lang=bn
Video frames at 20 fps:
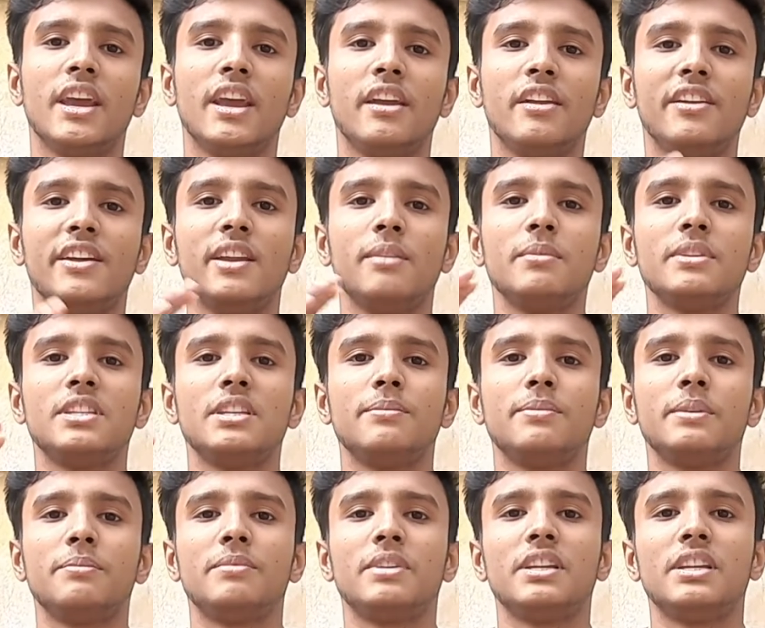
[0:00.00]
এই রিয়েলমি সি
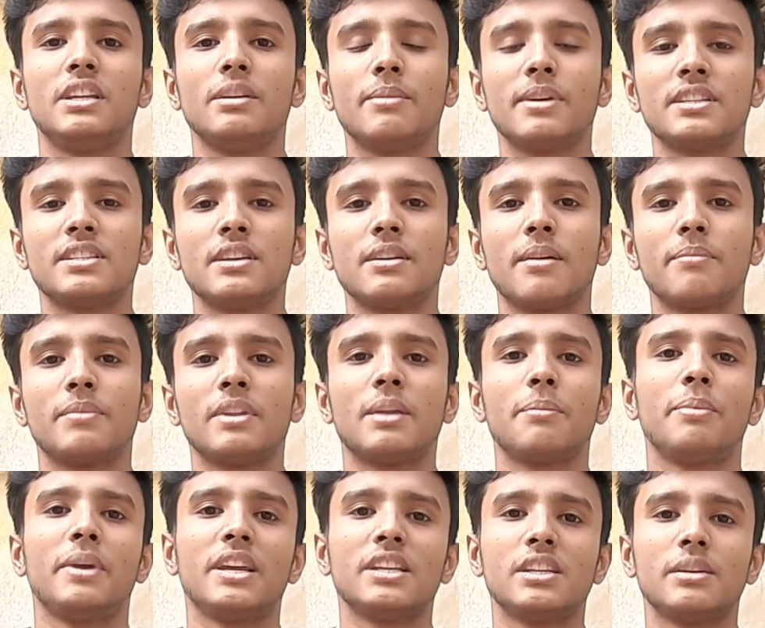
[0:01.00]
ফিফটিন ডিভাইসে আপনারা
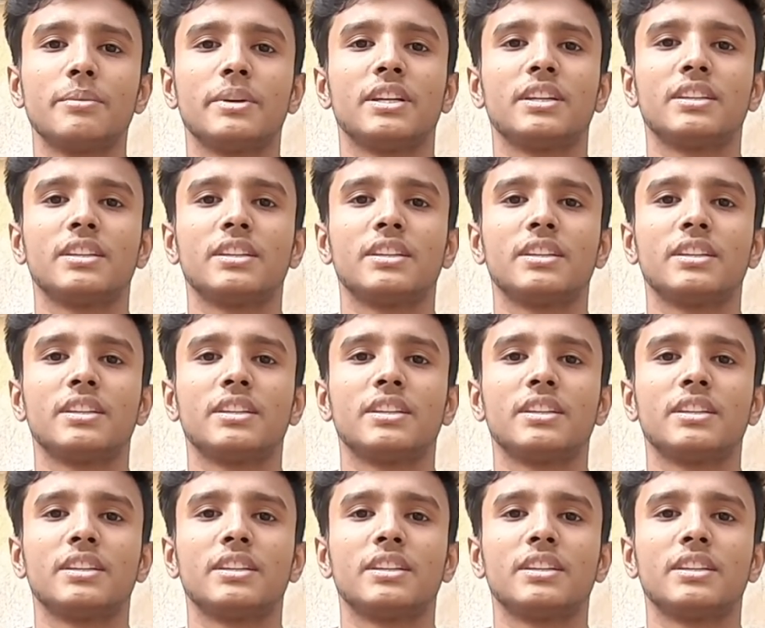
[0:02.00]
পেয়ে যাবেন